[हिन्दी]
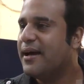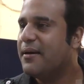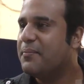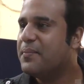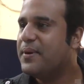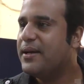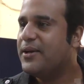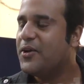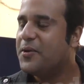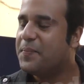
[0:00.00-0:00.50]

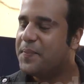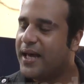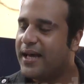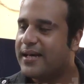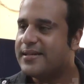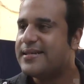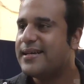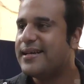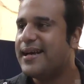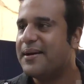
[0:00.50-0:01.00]
हम्बल और
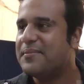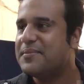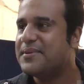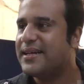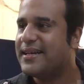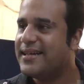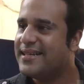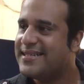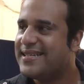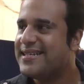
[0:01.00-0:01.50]
प्यार से काम
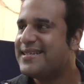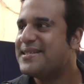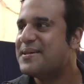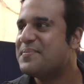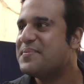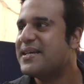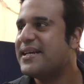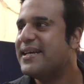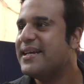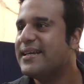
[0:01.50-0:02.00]
करने से ही
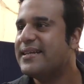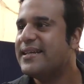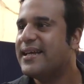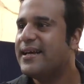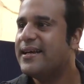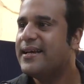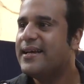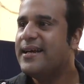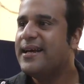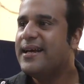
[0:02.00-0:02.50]
सब सही रहता
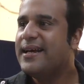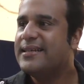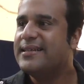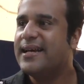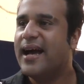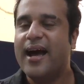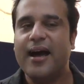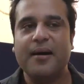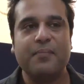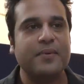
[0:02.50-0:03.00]
है
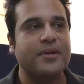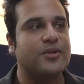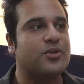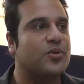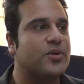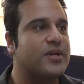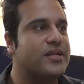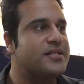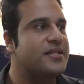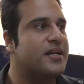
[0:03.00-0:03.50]
जहाँ आपने
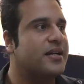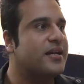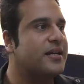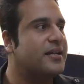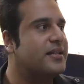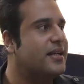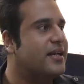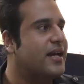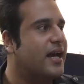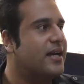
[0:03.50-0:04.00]
थोड़ी सी
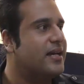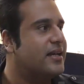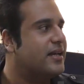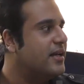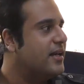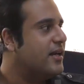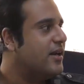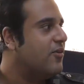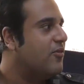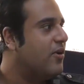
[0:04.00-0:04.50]
अकड़ दिखाई
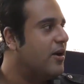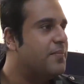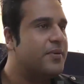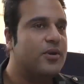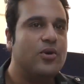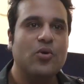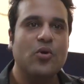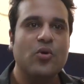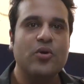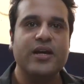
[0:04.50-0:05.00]
वहाँ
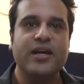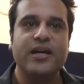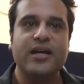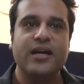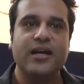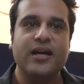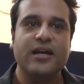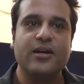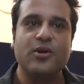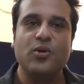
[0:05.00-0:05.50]
पर लोग ही
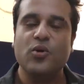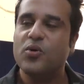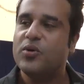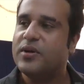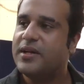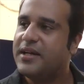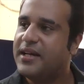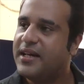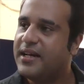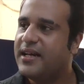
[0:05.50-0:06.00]
अगर
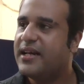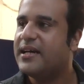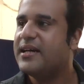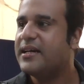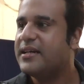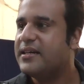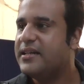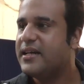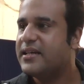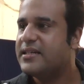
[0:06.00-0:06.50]
लोगों ने निगलेक्ट
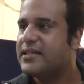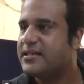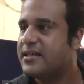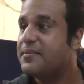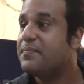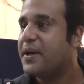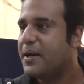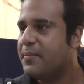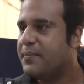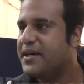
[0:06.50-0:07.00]
कर दिया
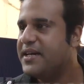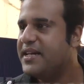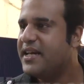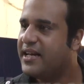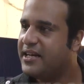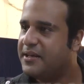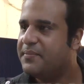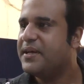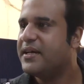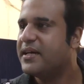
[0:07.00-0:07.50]
जैसे
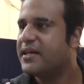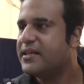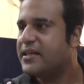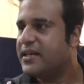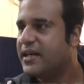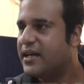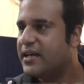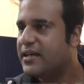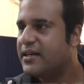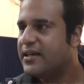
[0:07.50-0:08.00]
मीडिया ने भी कर
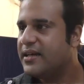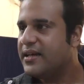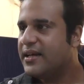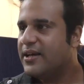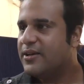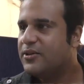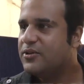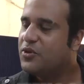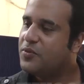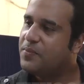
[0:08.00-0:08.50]
दिया
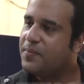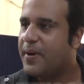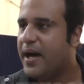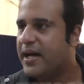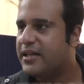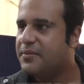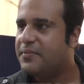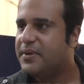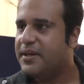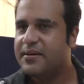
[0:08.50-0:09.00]
तो
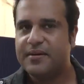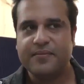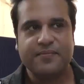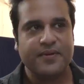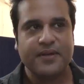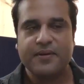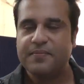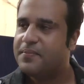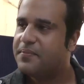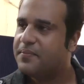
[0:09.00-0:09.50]
आदमी
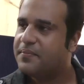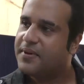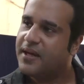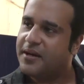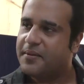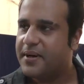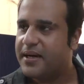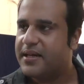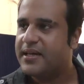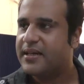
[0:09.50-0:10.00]
फिर
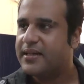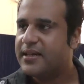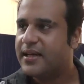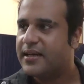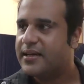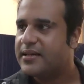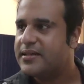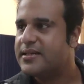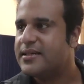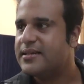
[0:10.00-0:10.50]
घर बैठ जाता
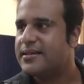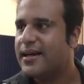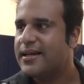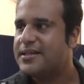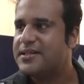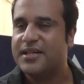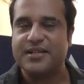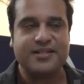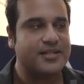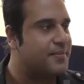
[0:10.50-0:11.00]
है अच्छे
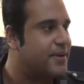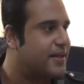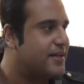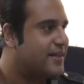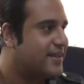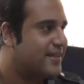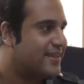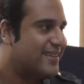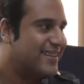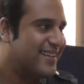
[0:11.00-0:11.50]
अच्छे अच्छे बैठ
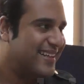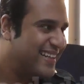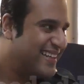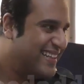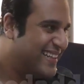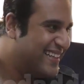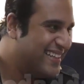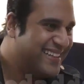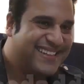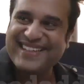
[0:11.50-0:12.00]

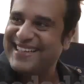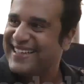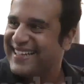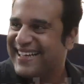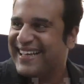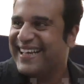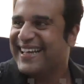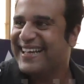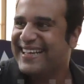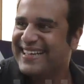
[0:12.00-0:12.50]
जाते
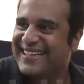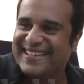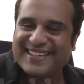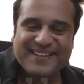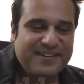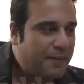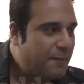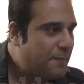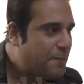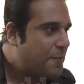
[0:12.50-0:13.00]

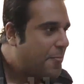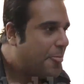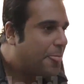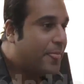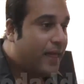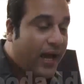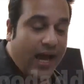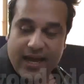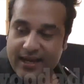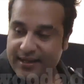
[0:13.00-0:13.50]

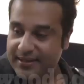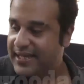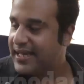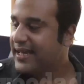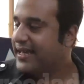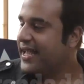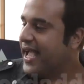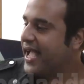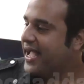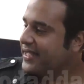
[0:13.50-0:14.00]
हैं हाँ
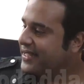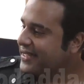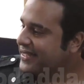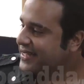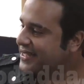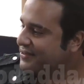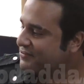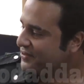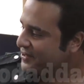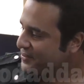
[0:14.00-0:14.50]
ये गैंग
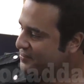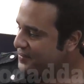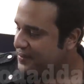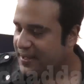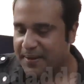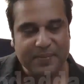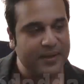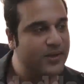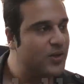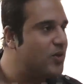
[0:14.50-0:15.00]
ये फिल्म
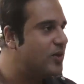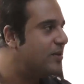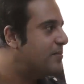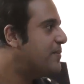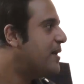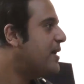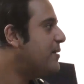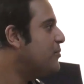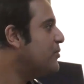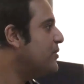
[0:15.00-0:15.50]
मैं बिल्कुल
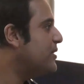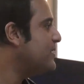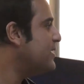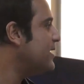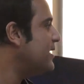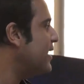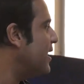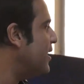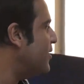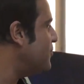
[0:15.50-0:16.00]
मैं मुहूर्त
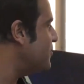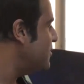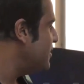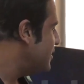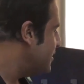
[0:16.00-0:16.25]
के लिए आया हूँ